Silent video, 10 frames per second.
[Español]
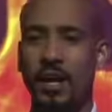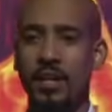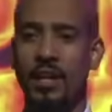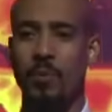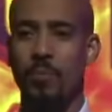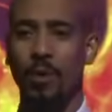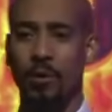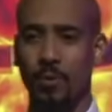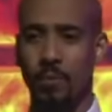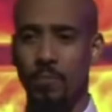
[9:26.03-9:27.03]
quitar el
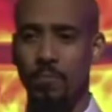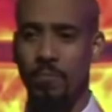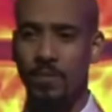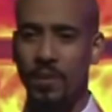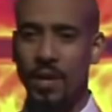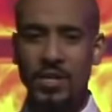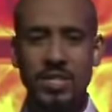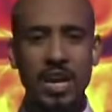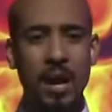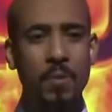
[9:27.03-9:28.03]
puesto.
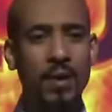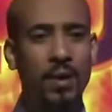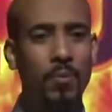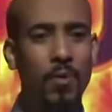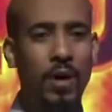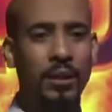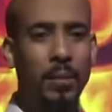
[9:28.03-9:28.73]
Si abre la boca te